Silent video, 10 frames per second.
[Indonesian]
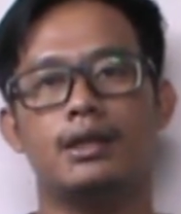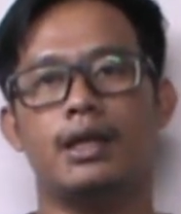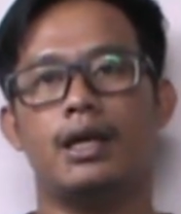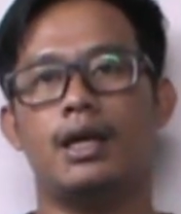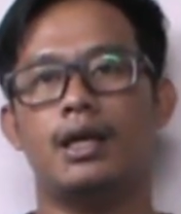
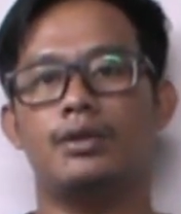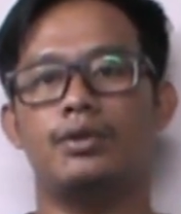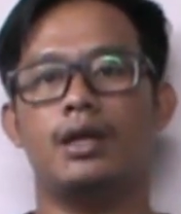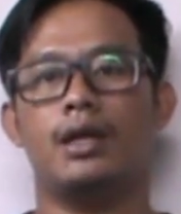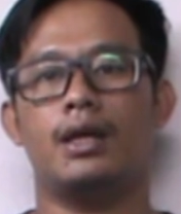Saya
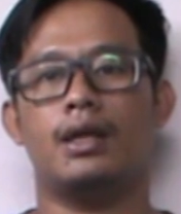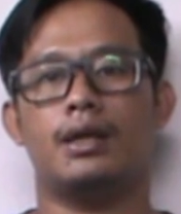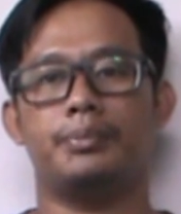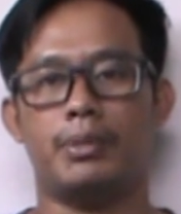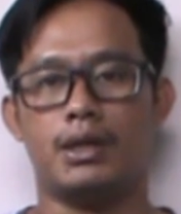juga
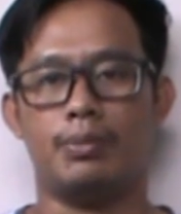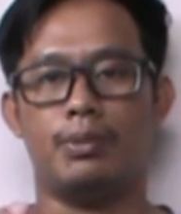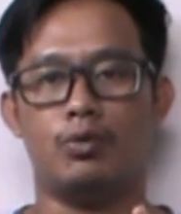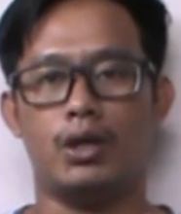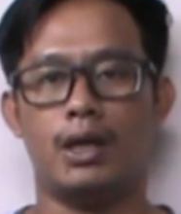masih
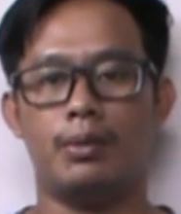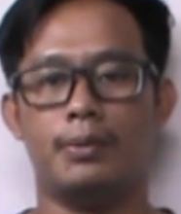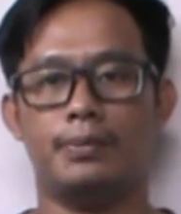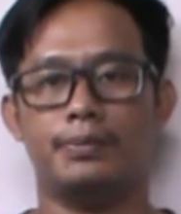pemula,